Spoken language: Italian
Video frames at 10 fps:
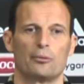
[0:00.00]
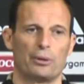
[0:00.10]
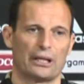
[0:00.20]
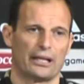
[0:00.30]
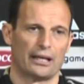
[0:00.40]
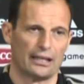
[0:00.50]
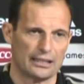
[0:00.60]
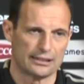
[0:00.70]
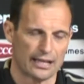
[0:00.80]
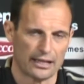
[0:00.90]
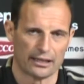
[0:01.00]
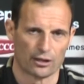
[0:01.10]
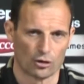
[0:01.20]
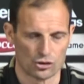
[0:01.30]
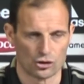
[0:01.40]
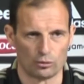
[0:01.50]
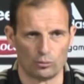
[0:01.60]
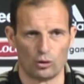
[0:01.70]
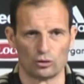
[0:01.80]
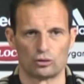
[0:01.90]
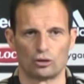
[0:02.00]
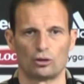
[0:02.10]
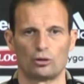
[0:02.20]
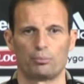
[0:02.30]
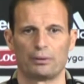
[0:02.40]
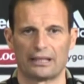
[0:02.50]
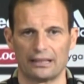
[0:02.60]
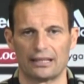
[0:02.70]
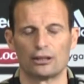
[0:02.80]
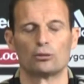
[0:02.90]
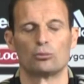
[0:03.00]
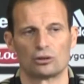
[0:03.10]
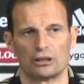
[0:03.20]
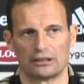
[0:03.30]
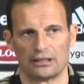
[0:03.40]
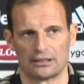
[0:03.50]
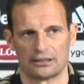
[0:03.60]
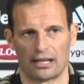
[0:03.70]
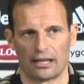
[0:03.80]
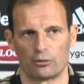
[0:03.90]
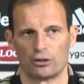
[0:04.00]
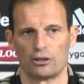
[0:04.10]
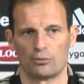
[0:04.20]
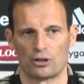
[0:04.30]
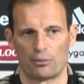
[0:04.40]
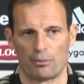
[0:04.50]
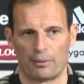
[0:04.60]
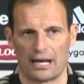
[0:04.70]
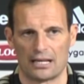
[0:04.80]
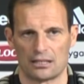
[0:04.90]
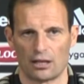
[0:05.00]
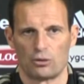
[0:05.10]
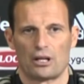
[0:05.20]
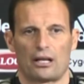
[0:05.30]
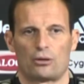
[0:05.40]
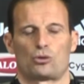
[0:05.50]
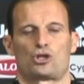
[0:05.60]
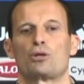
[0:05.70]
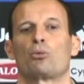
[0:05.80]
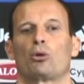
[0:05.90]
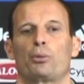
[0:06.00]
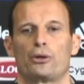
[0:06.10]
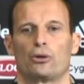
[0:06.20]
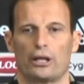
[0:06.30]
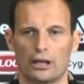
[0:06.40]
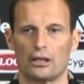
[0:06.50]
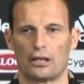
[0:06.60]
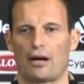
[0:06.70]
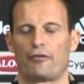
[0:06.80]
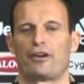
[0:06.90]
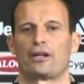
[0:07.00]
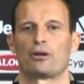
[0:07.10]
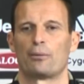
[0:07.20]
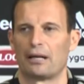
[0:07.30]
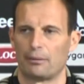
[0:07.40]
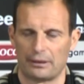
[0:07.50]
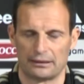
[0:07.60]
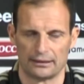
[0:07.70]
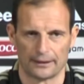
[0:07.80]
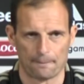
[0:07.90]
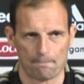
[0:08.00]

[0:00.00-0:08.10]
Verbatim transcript: perché ha gli esterni che crossano molto, perché danno molta intensità e quindi bisogna prepararsi. E quindi è anche uno stimolo per noi a fare una bella partita.